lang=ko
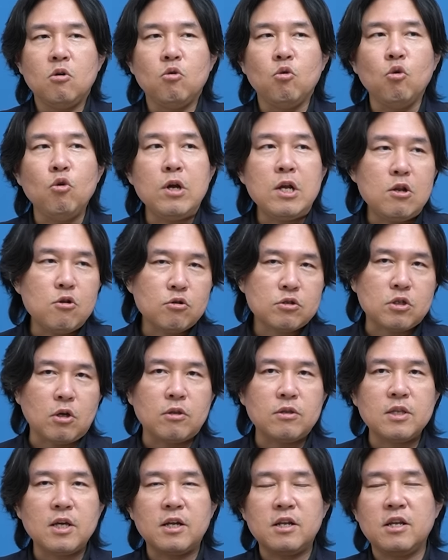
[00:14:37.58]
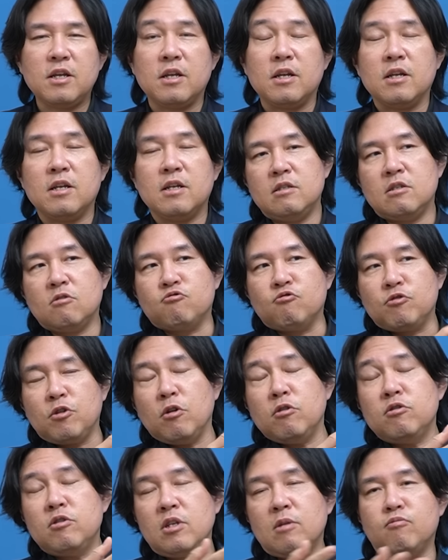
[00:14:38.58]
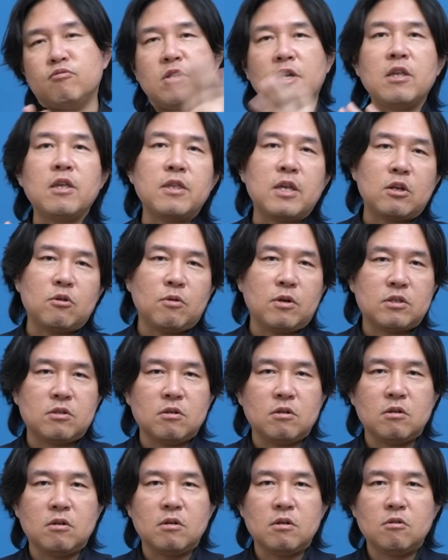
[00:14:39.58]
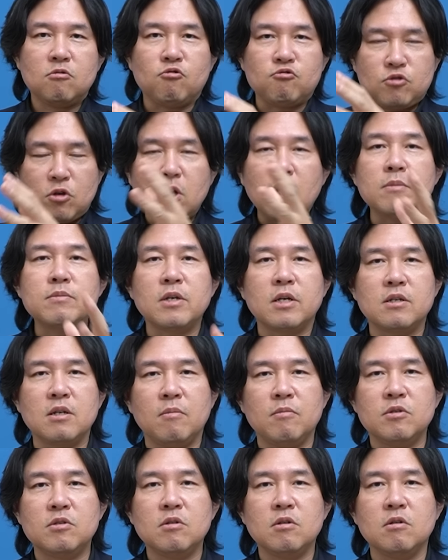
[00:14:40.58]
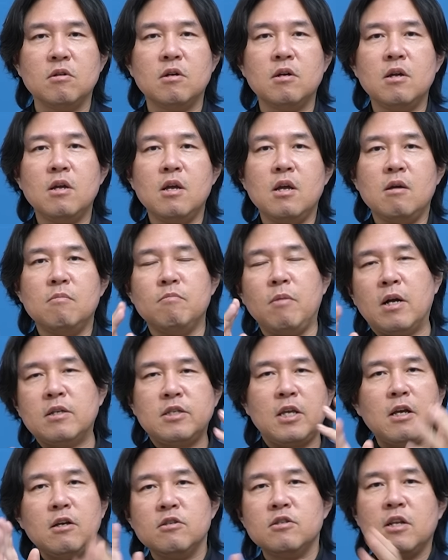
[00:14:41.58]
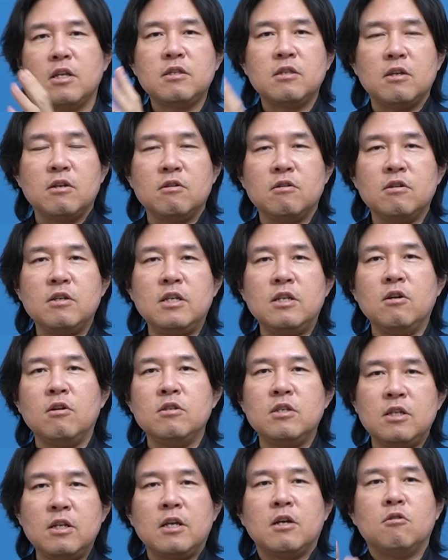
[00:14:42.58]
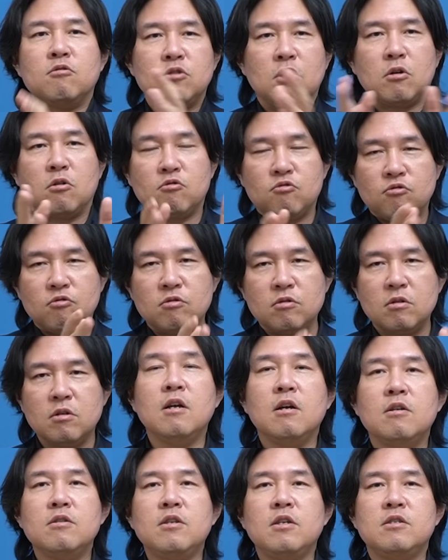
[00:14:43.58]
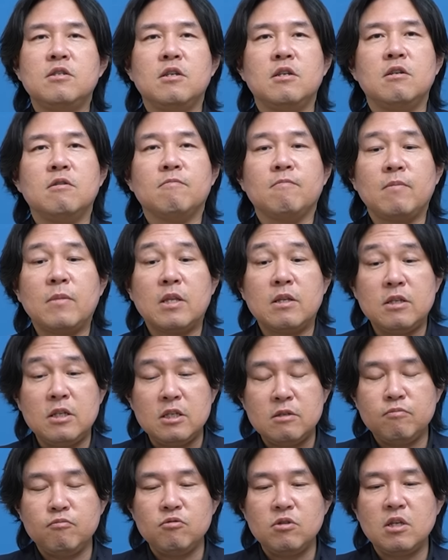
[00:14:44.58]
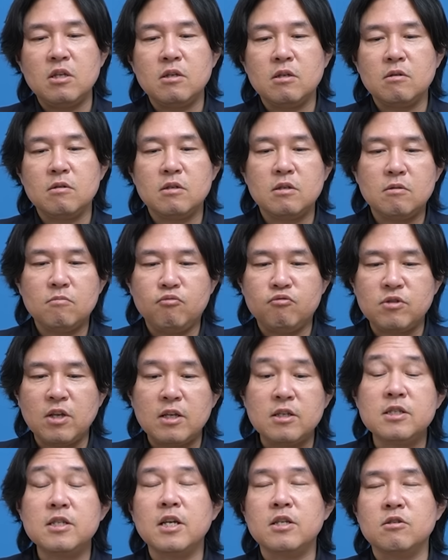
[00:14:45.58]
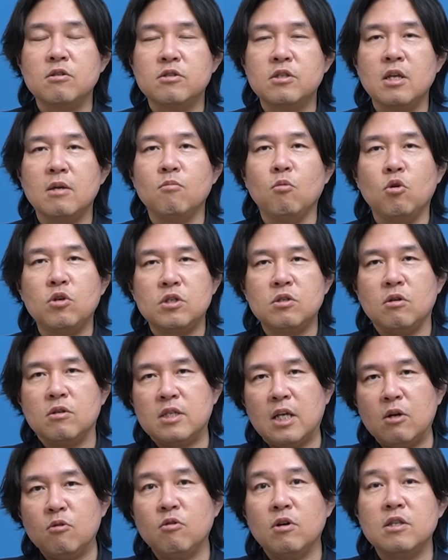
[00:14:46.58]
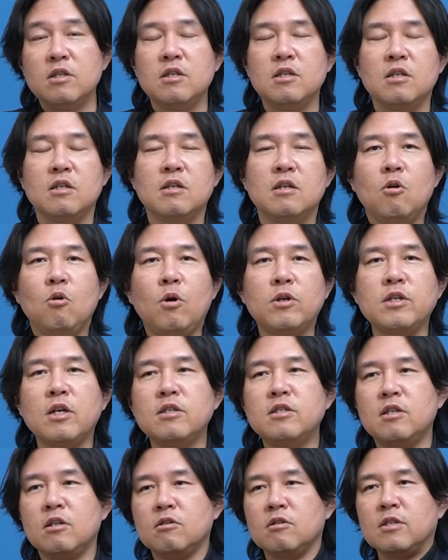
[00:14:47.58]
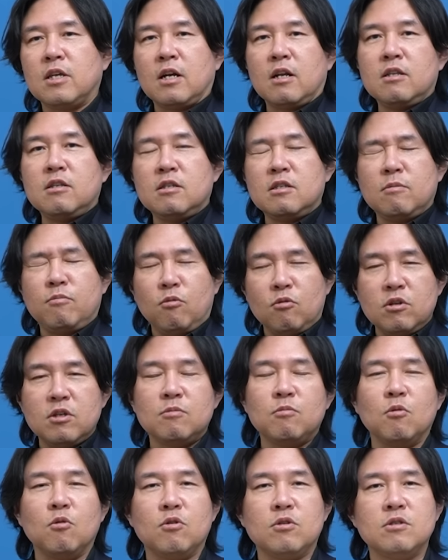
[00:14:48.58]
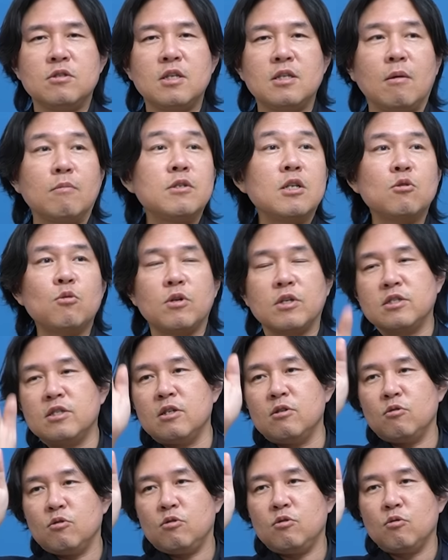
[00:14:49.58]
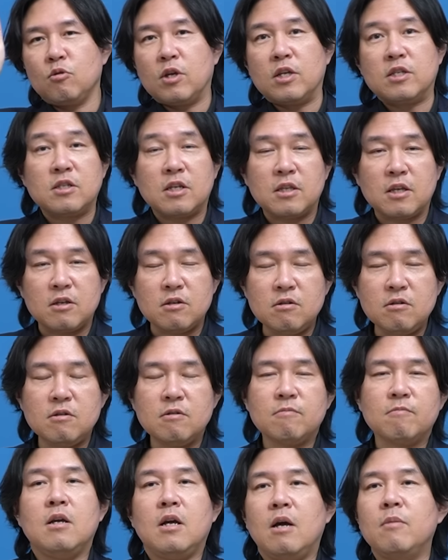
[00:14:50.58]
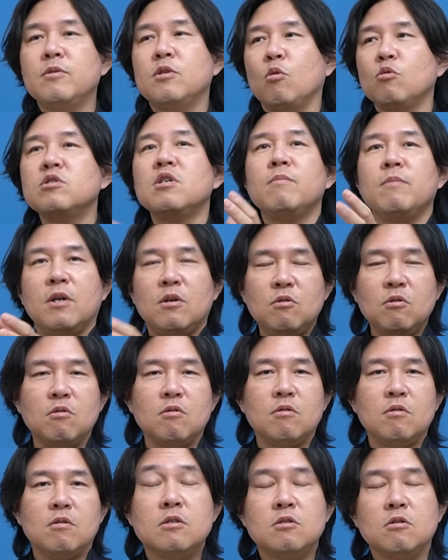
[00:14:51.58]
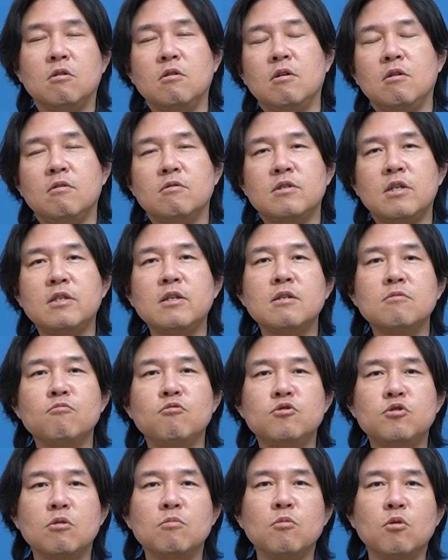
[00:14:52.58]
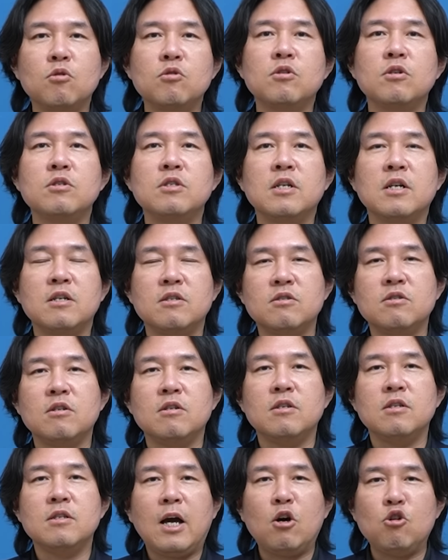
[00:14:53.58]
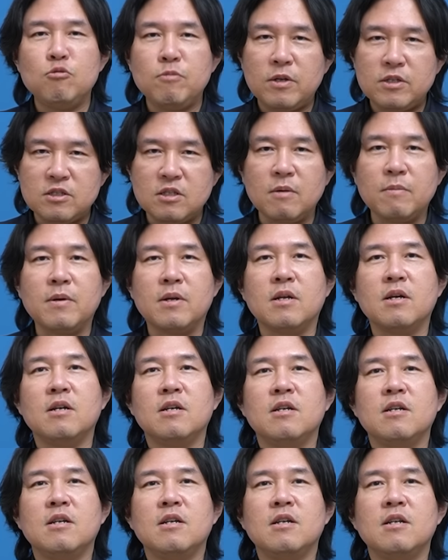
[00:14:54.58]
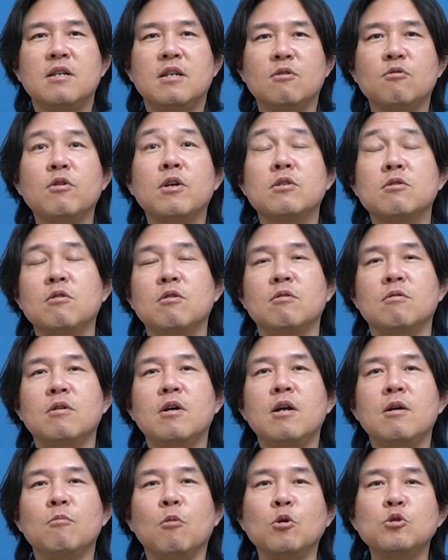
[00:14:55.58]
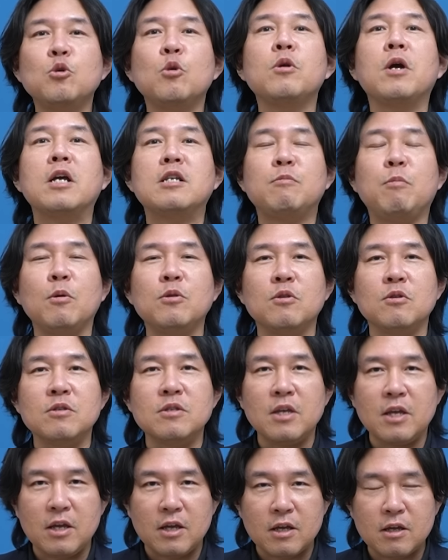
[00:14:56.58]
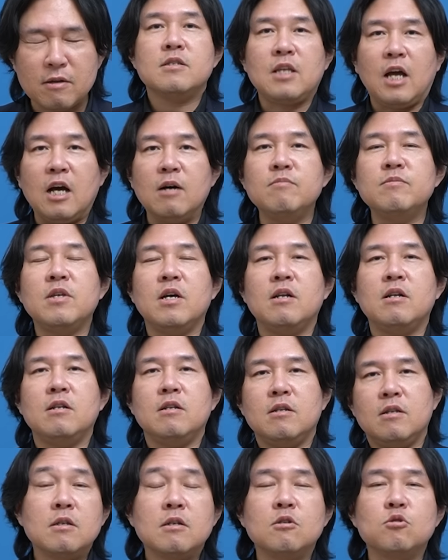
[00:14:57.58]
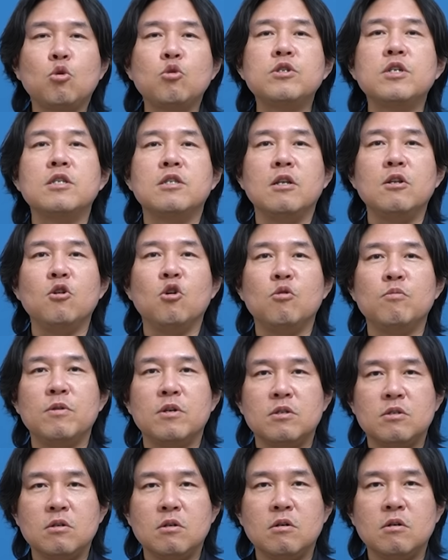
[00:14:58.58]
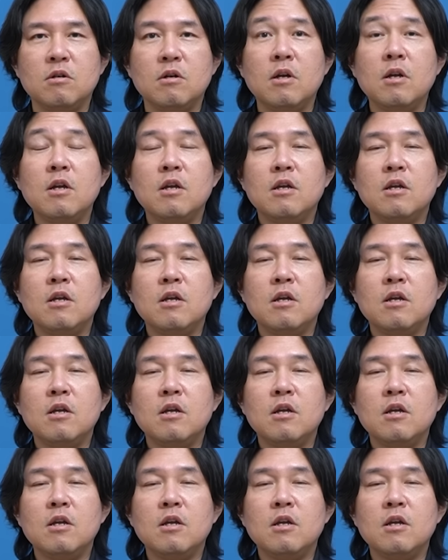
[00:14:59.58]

5.16 전날에 국회의원들이 부산에 내려와서 국정감사를 하면서 막 채근을 했대요. 이런 이래쿵 저러쿵. 근데 이제 이분이 부산시에 있을 때 모시던 상관이 화장실에서 나란히 이제 볼일을 보고 있는데 남자들 화장실 이렇게 있잖아요? 하면서 혼잣말로 저 세상 물정 모르는 인간들 하루만 지나봐라 라고 해서 뭔 소리가 싶었는데 다음날 그 소식이 들려오면서